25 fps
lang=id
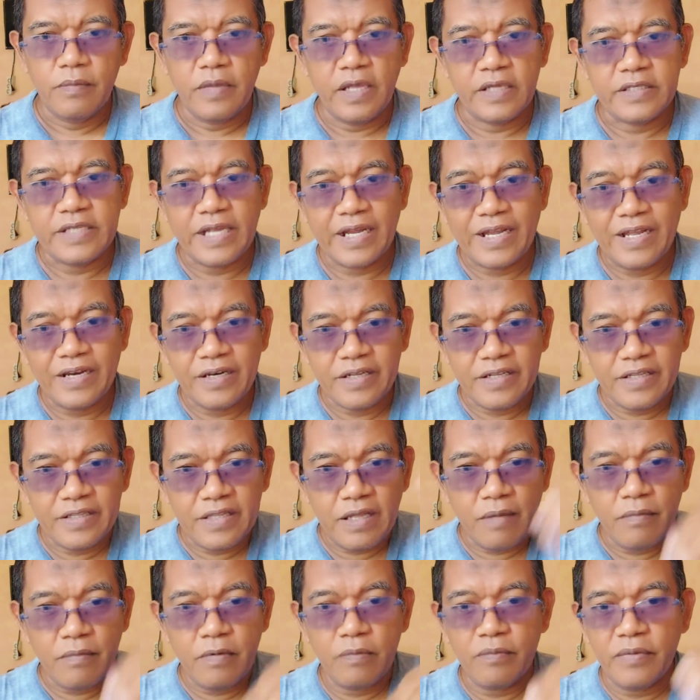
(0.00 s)
Biasa kan
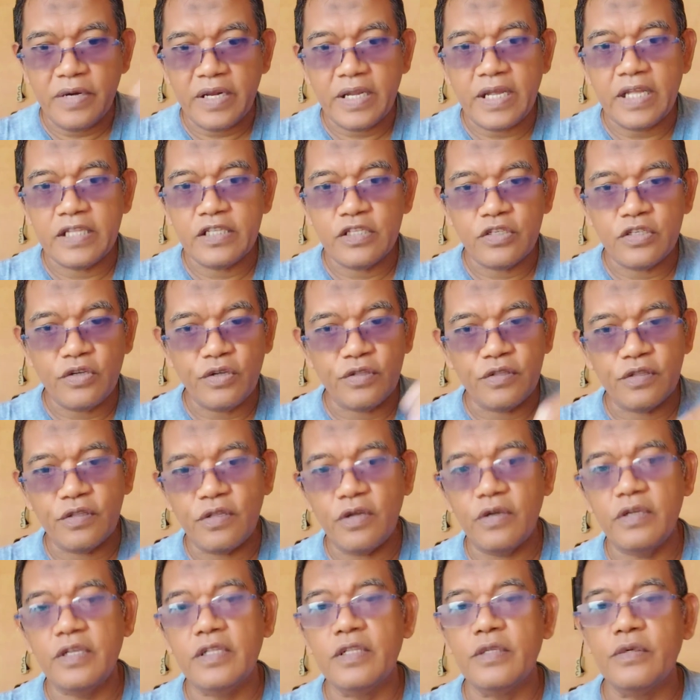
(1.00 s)
kita memberikan
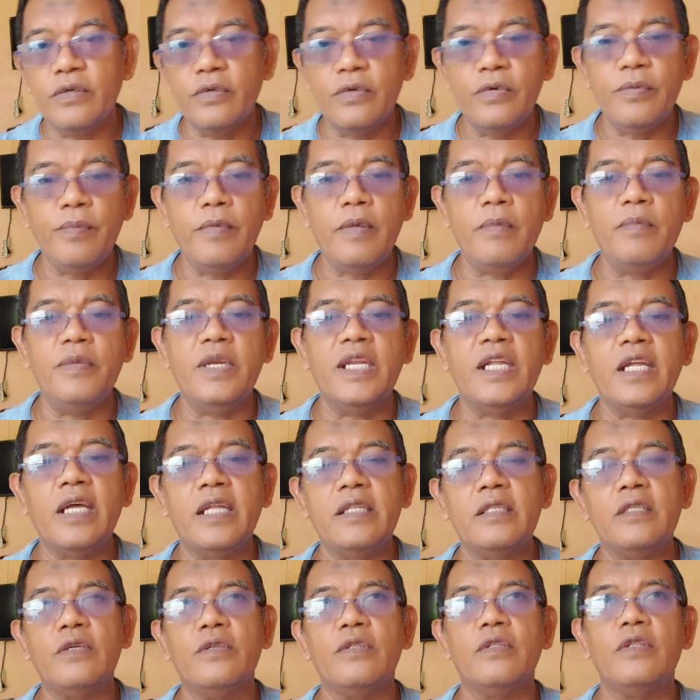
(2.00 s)
contoh itu,
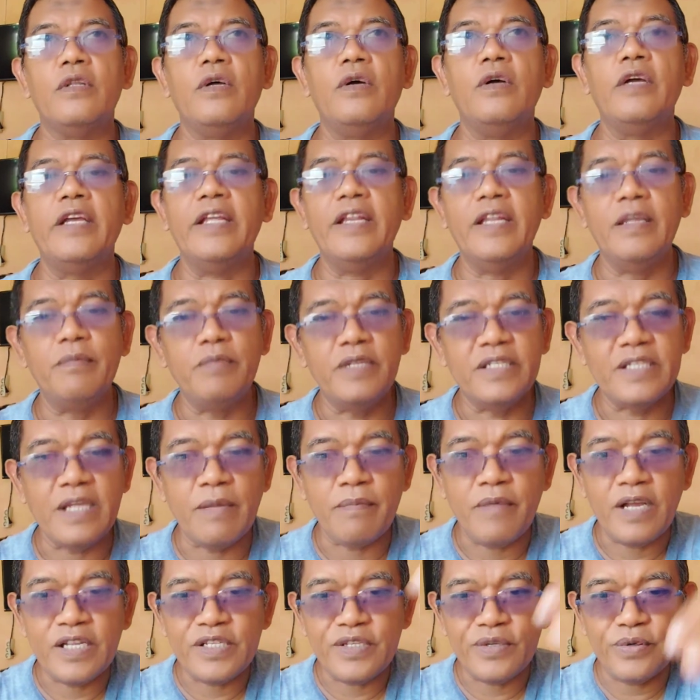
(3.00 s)
memberikan contoh ini
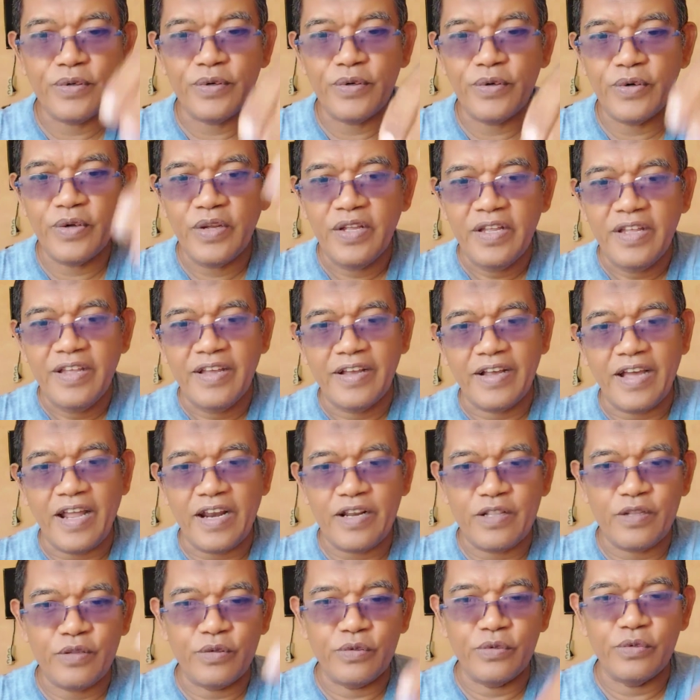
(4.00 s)
bisa masuk
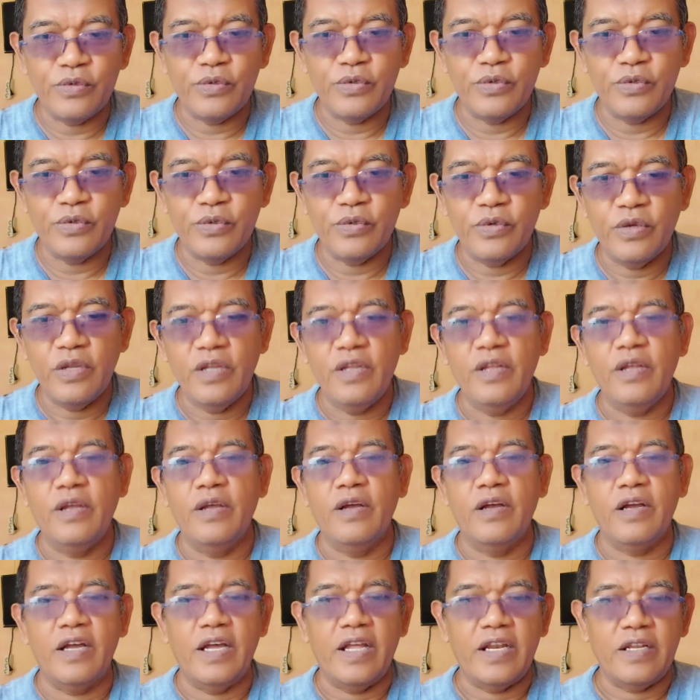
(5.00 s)
kartu
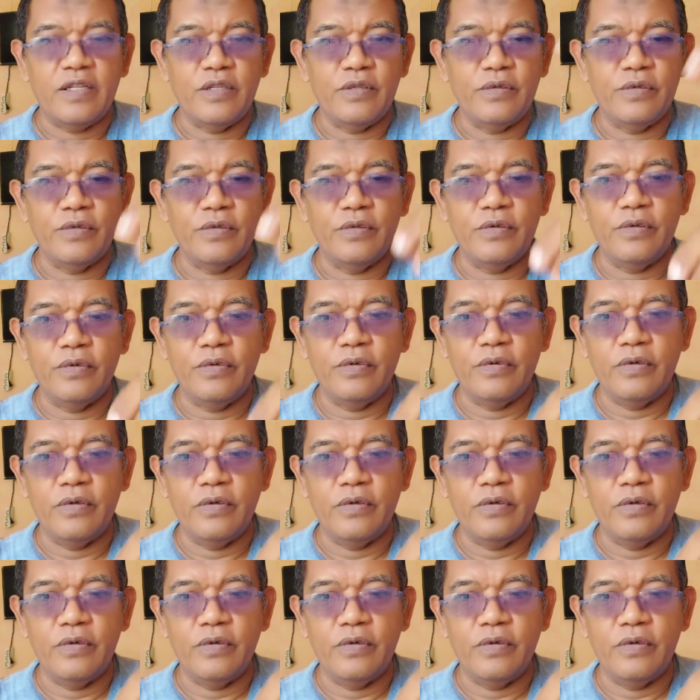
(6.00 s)
kartu